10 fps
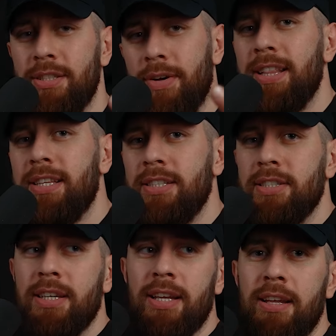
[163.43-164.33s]

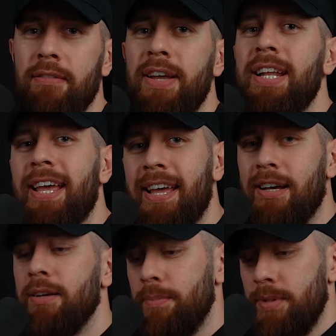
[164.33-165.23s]
Zweitens, wenn
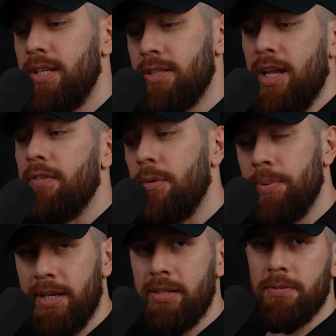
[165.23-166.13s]
er mit dir Zeit
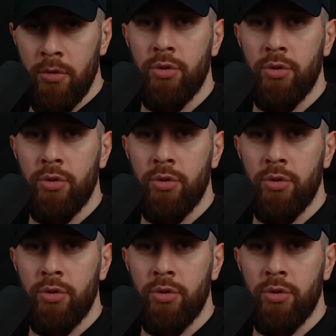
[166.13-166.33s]
verbringt